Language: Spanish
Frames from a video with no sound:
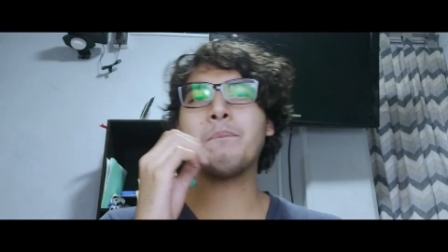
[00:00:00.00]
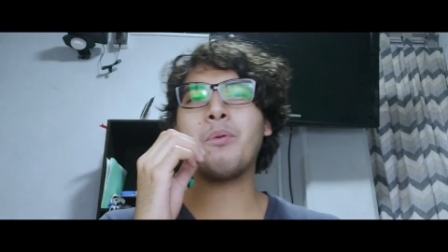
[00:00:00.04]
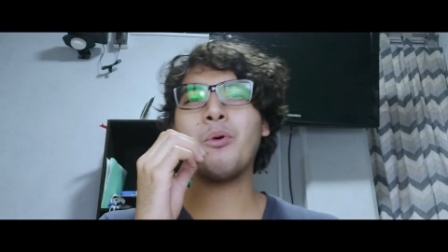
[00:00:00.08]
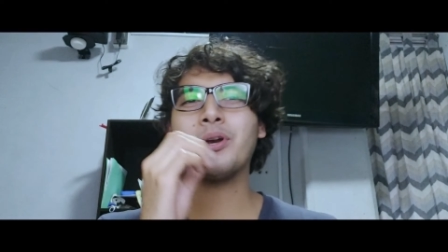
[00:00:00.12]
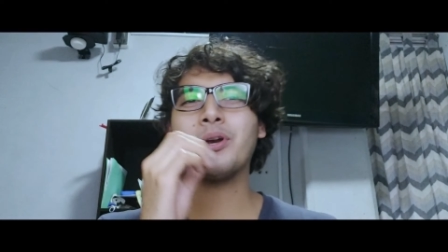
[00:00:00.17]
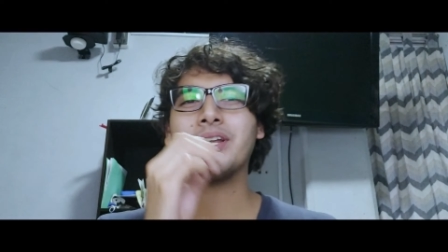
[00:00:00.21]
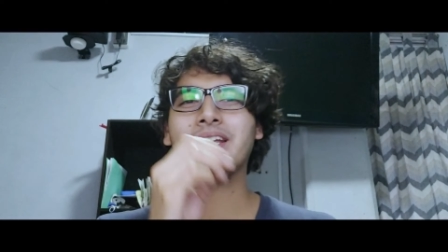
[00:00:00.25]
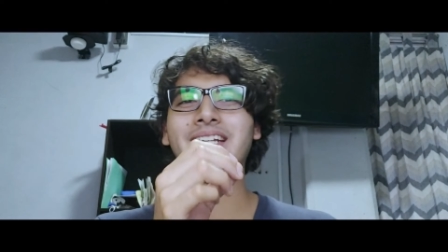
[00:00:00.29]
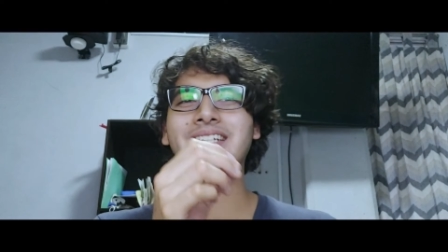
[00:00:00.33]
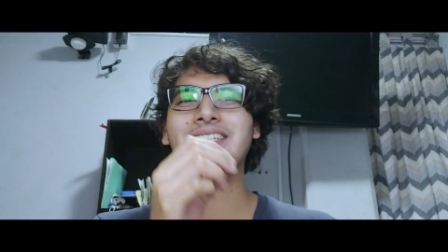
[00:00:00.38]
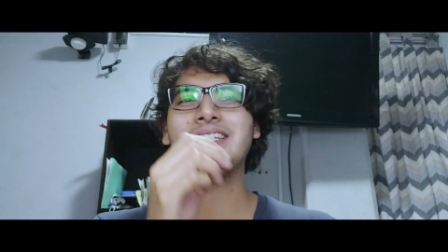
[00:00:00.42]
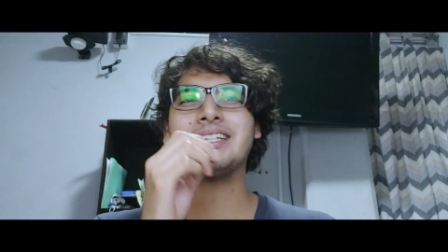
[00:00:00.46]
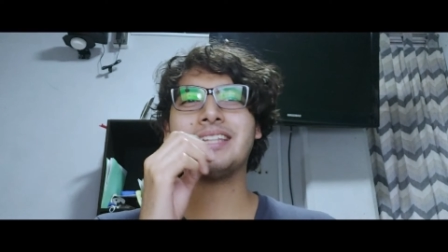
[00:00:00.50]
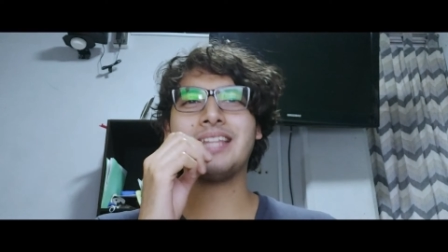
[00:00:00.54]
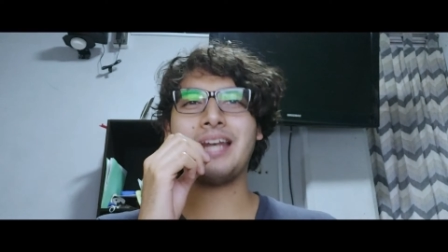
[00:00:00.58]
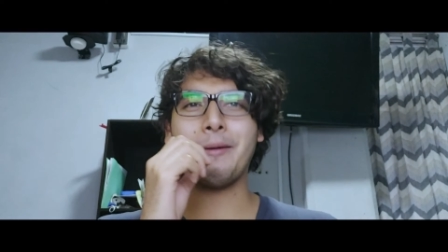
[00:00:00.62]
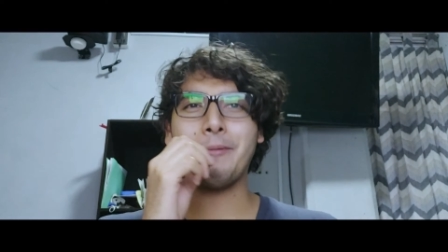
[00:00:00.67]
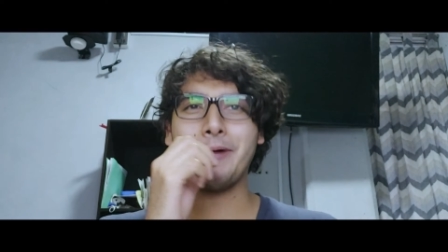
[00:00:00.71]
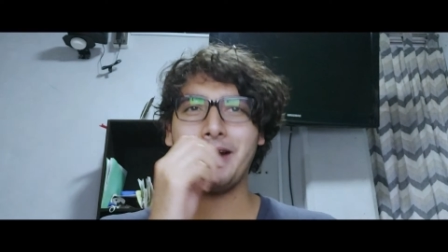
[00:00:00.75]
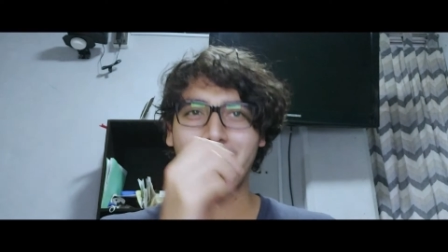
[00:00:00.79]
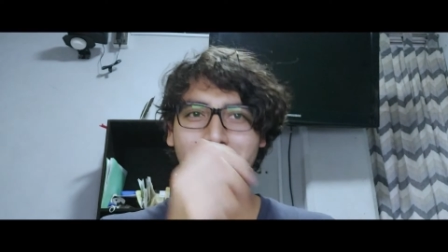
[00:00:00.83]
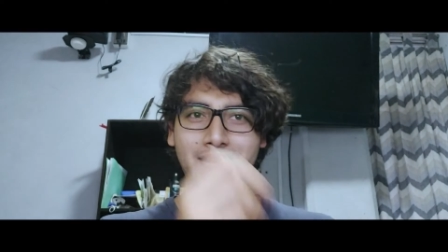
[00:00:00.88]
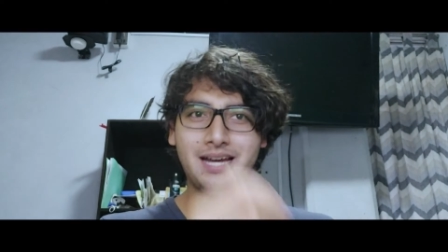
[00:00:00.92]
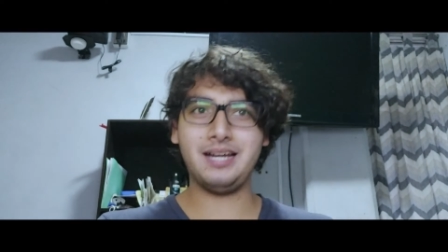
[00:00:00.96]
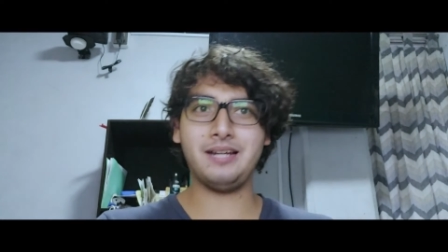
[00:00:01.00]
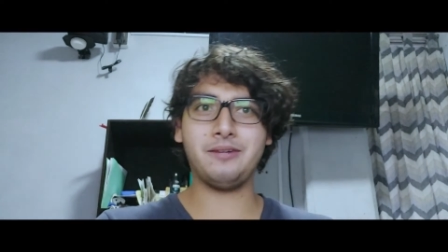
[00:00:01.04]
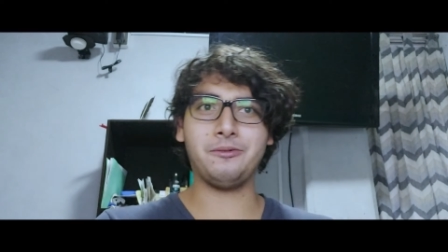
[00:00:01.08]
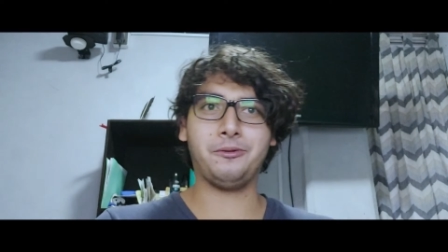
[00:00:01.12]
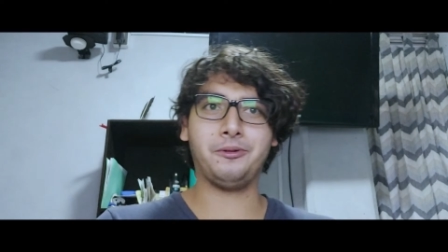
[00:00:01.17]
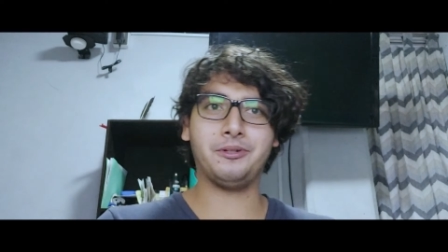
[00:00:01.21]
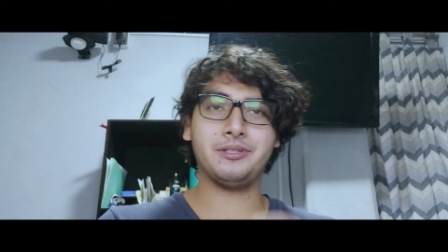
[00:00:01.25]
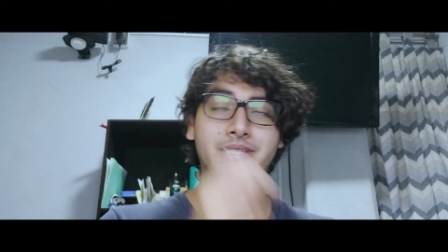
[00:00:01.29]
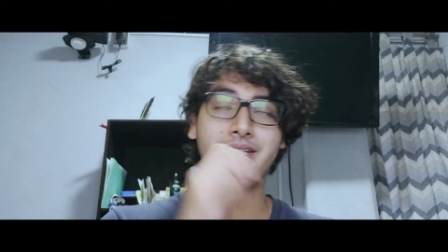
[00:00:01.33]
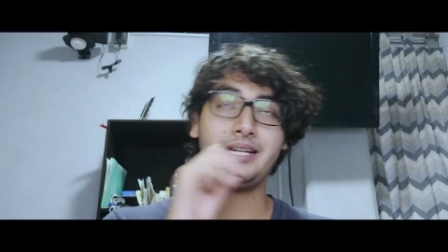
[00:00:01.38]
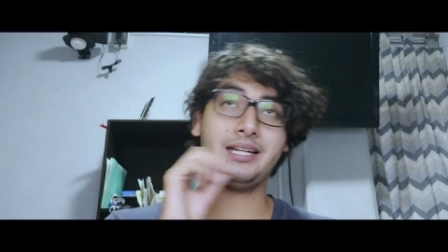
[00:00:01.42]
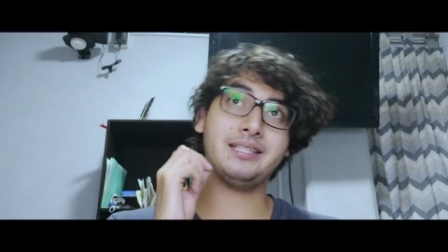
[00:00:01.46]
porque se
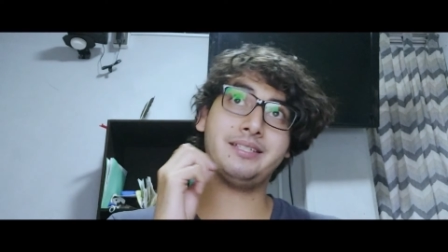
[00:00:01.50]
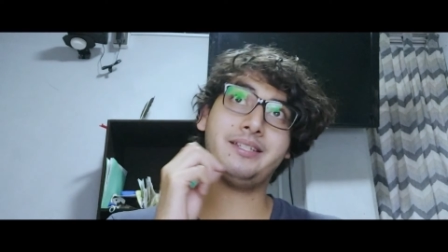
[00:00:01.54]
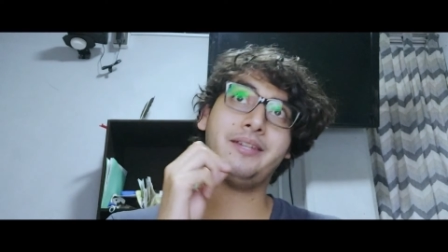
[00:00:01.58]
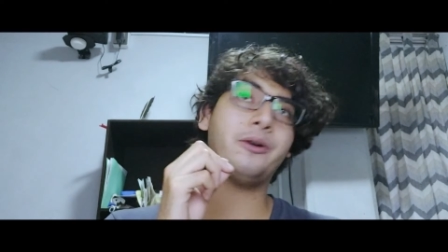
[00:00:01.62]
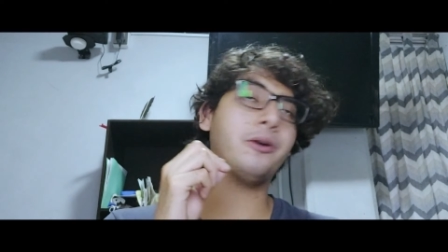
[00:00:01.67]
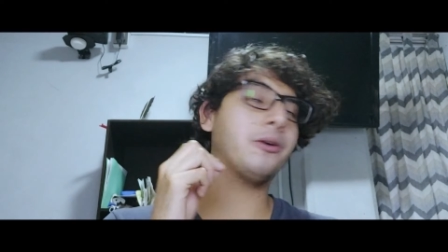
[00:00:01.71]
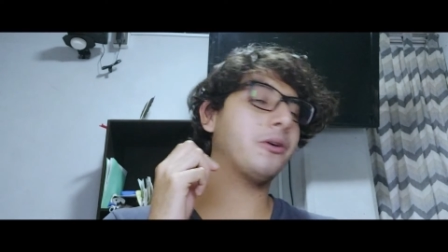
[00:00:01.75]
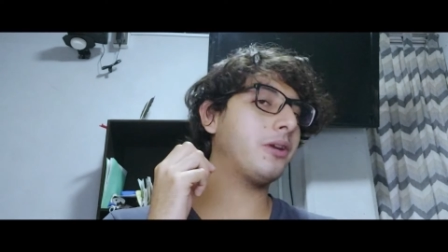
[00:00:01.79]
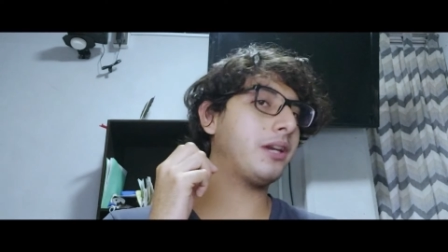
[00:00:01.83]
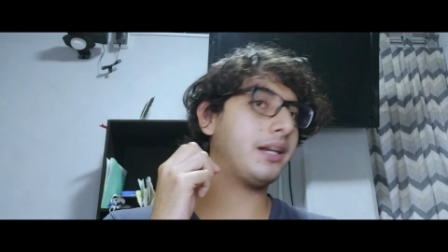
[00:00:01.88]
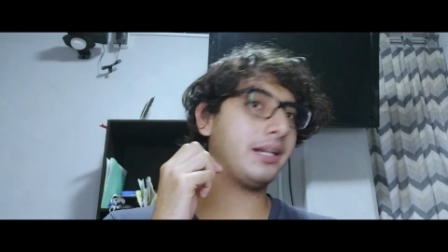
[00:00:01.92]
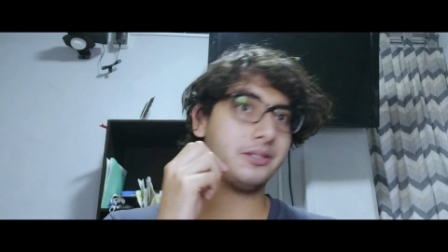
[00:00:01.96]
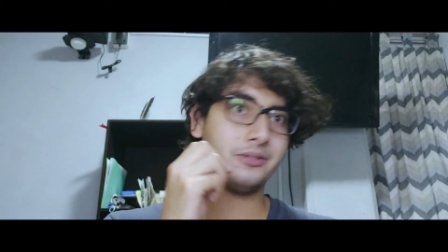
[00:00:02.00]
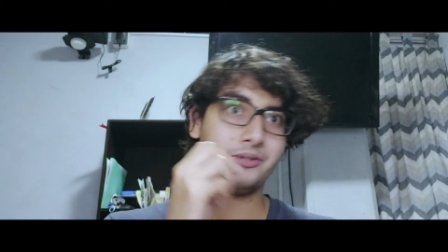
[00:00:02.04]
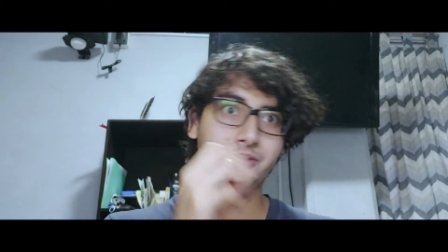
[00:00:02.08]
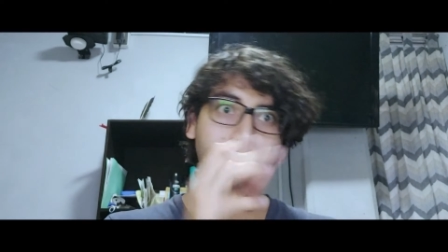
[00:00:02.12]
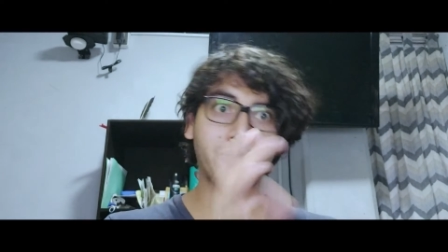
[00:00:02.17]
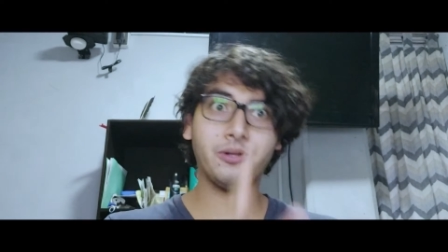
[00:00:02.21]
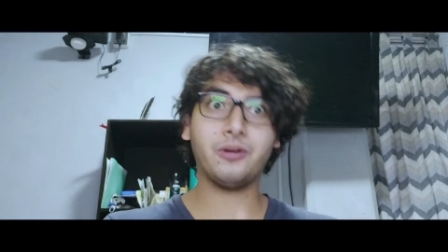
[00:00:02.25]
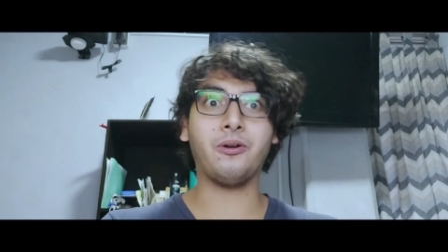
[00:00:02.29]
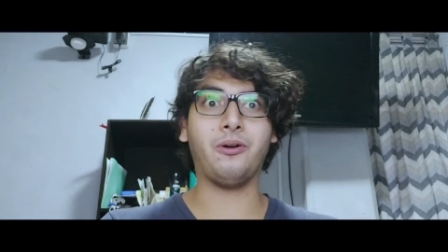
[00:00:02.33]
trabajaron, se les dio corrección